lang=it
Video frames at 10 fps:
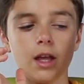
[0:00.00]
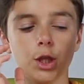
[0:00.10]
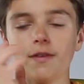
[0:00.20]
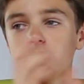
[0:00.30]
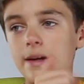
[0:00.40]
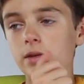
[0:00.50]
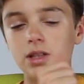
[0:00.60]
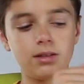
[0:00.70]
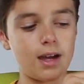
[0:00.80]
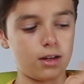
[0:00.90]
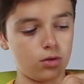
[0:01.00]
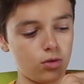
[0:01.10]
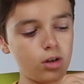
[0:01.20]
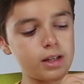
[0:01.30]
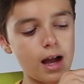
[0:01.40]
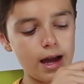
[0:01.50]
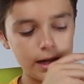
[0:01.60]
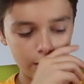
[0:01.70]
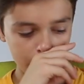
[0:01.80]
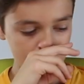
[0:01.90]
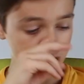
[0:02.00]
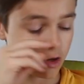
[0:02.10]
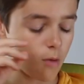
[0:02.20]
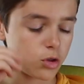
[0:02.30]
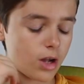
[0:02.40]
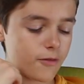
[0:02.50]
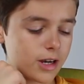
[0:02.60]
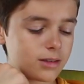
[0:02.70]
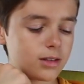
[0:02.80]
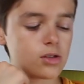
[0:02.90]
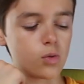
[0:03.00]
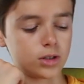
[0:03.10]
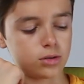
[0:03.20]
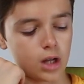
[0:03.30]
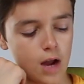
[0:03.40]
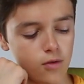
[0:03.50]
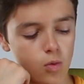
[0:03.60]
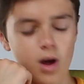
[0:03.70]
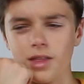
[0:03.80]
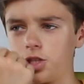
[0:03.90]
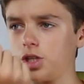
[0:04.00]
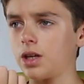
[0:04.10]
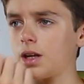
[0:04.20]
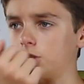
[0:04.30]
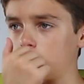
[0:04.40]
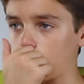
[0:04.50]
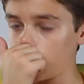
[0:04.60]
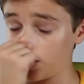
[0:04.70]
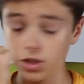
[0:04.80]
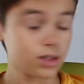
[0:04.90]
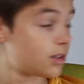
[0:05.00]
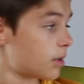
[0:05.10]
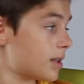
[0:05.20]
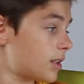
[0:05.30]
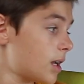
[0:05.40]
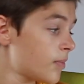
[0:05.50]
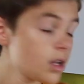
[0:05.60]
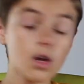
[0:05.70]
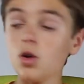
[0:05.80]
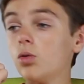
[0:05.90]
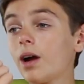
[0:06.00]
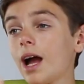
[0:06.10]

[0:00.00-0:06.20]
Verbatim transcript: dove troviamo all'interno Onair, questo comodo cavallettino, questo cavo qua di circa 50 cm, un